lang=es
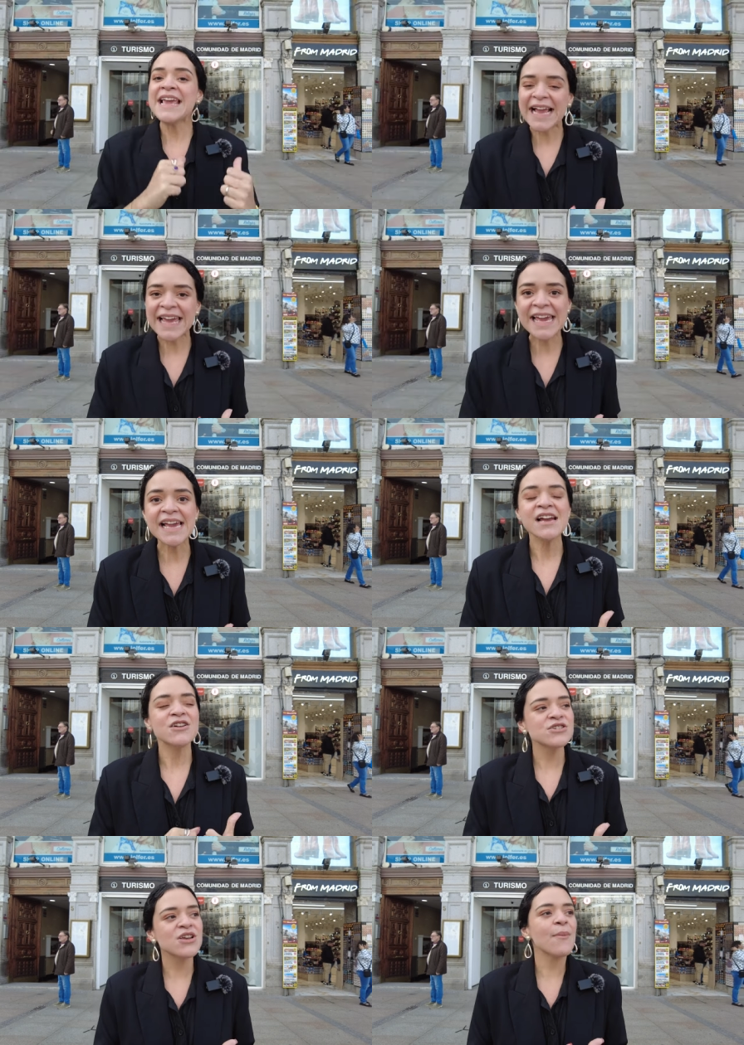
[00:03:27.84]
Y aquí
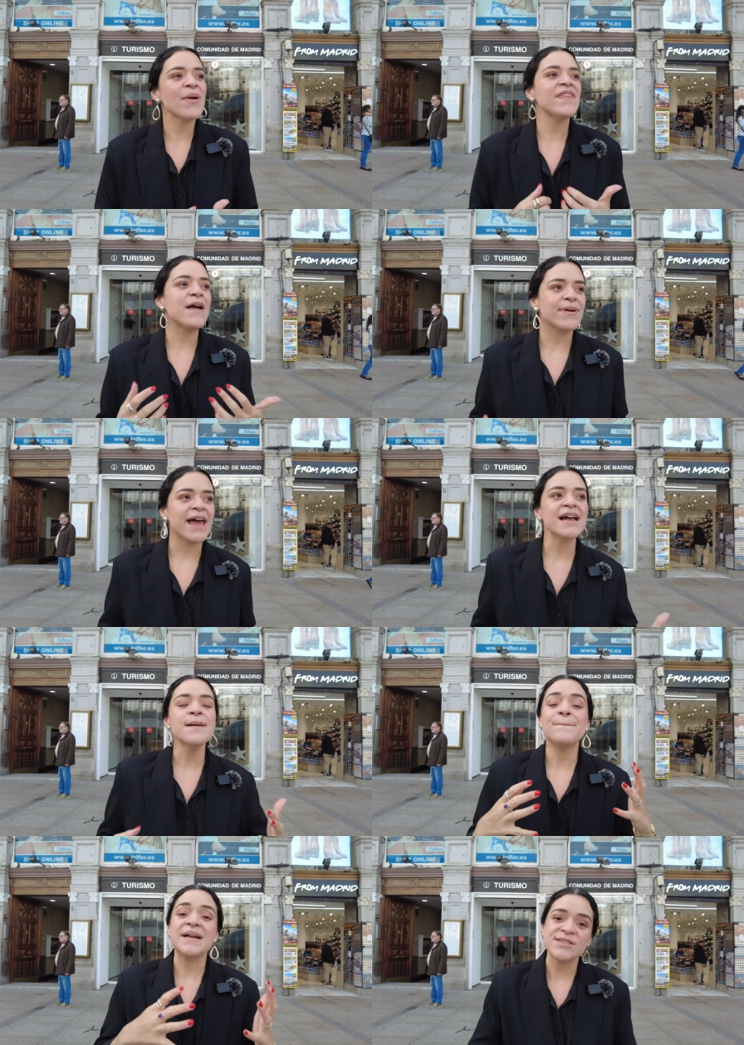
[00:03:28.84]
no solamente habrá
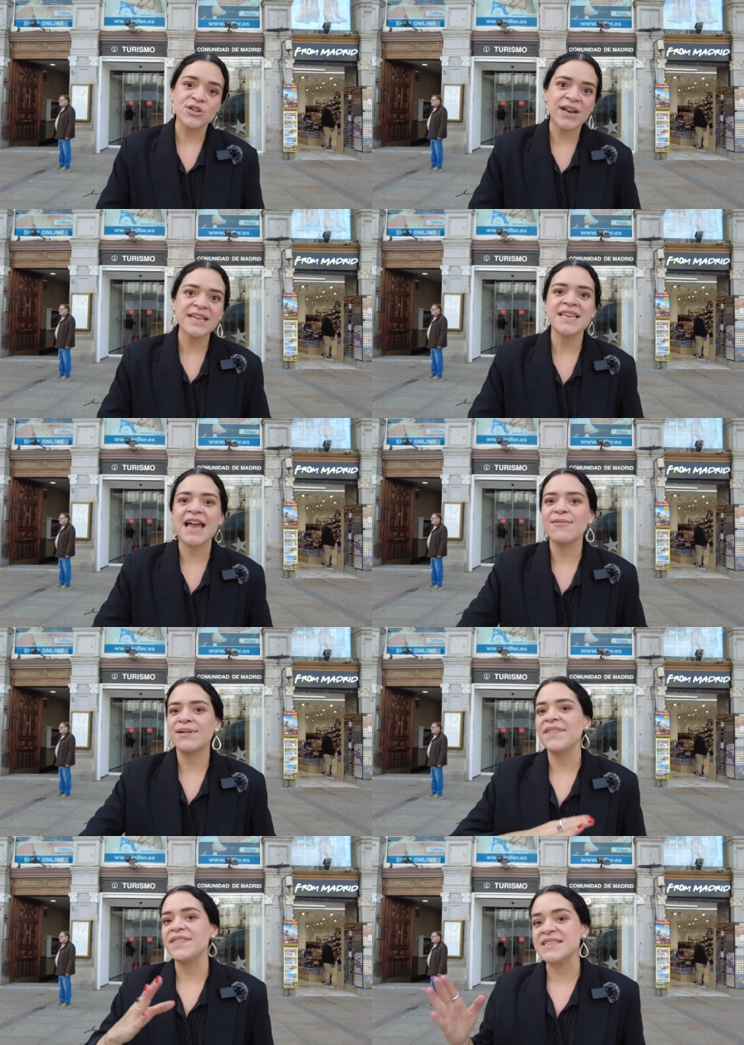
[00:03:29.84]
personas que
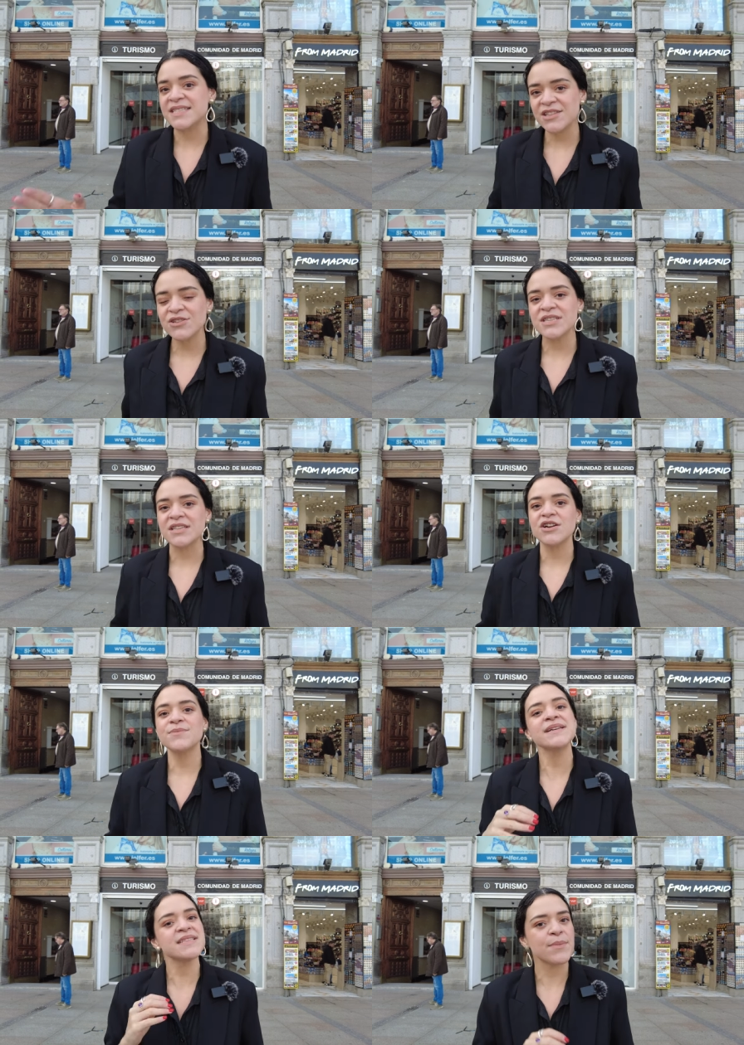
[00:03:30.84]
hablen distintos
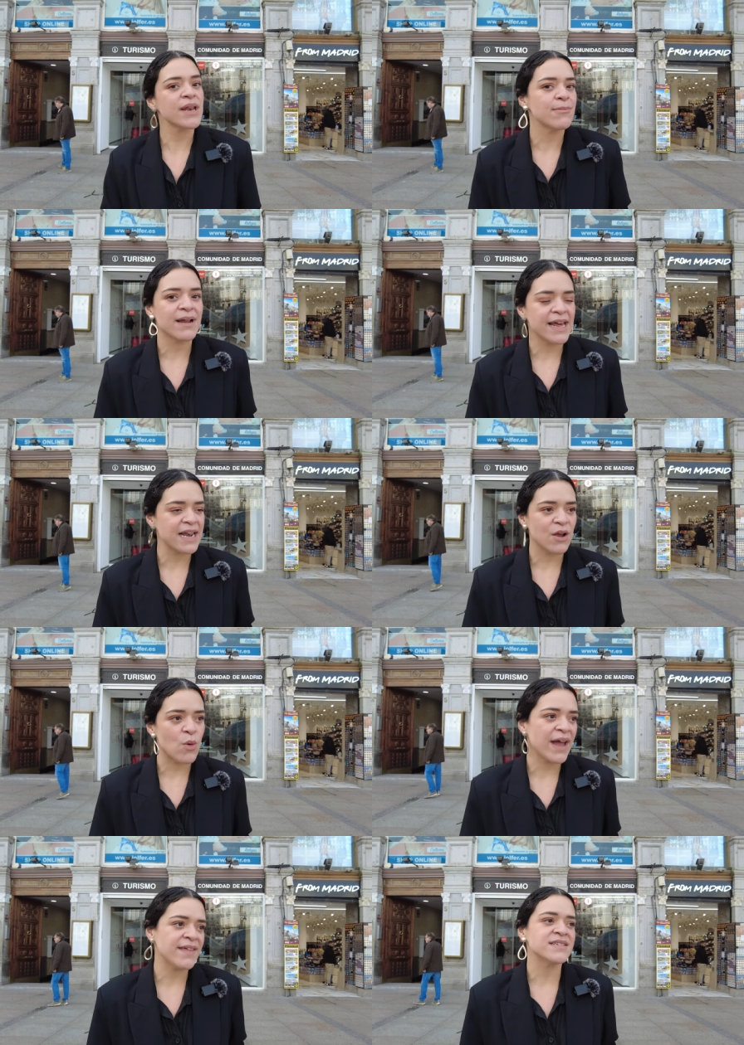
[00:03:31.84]
idiomas, también hablarán
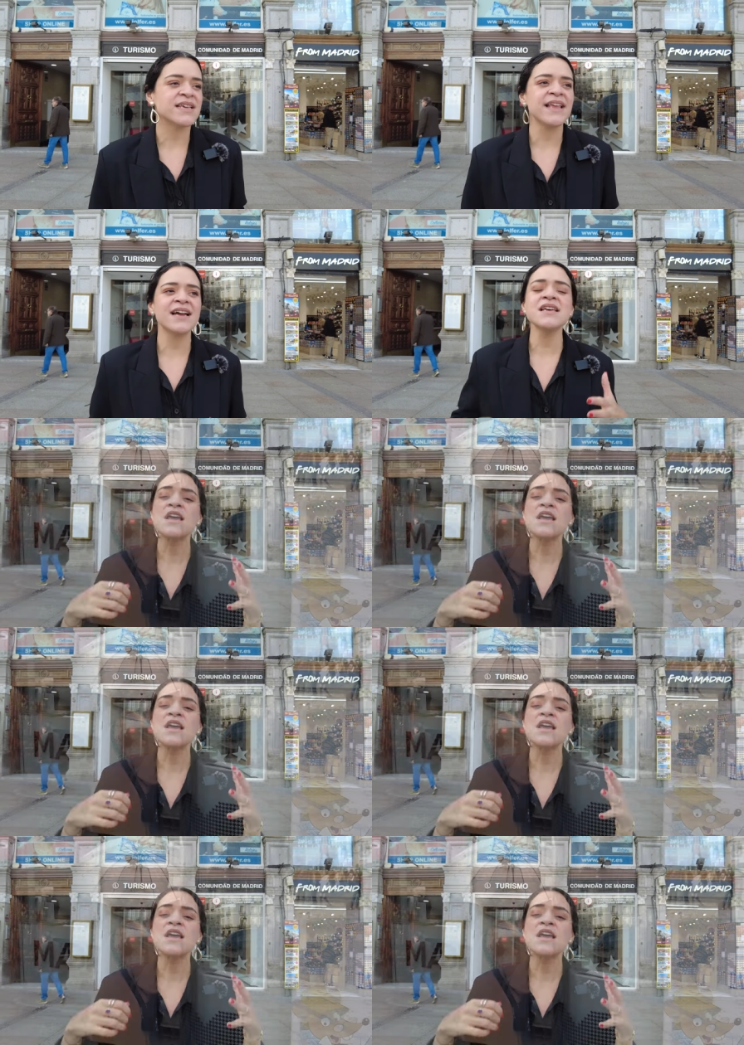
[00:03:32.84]
lenguaje de señas,